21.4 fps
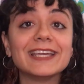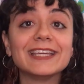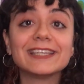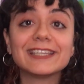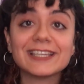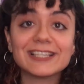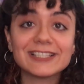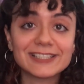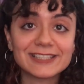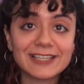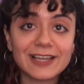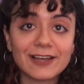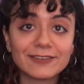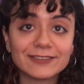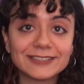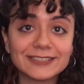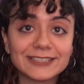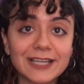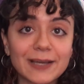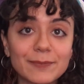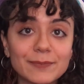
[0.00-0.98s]
İkinci
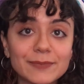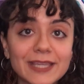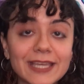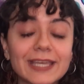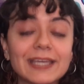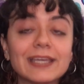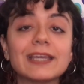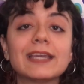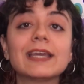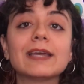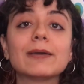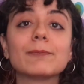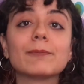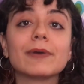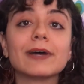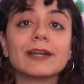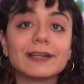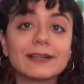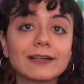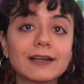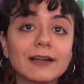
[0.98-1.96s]
tavsiyem de
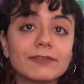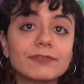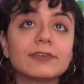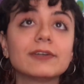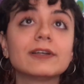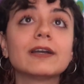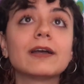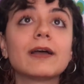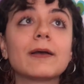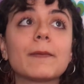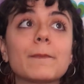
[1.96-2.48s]
paragrafı